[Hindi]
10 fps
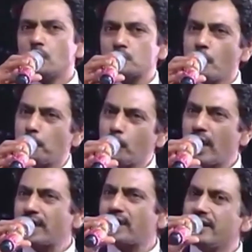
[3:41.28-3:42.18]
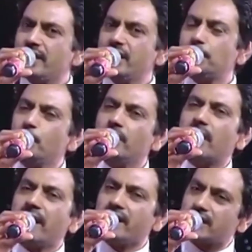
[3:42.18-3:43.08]
उसको पूरा करने के लिए पूरी
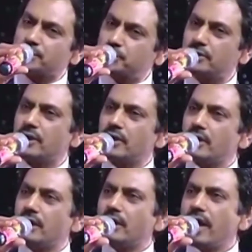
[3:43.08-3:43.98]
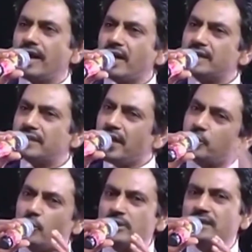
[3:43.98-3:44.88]
कायनात कायनात
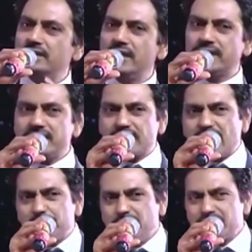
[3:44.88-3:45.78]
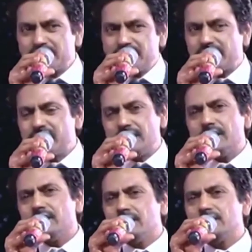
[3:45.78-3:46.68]
एक हो जाती है कि इस आदमी की जिद के
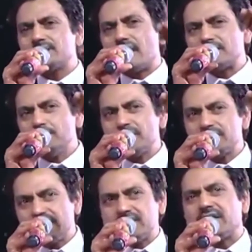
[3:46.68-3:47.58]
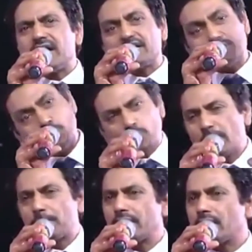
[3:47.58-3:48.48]
लिए इस आदमी की जिद के आगे
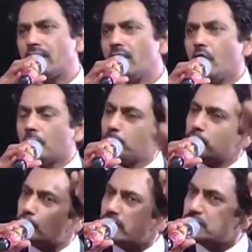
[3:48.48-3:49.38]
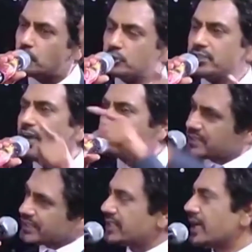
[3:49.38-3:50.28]
झुकना पड़ेगा और पूरी दुनिया झुकती है
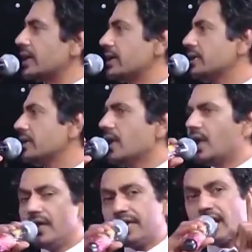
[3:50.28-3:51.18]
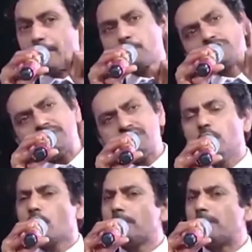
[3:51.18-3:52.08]
आपकी जिद के आगे लेकिन आपको जिद्दी
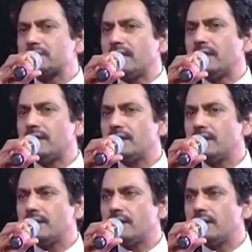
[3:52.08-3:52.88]
होना पड़ता है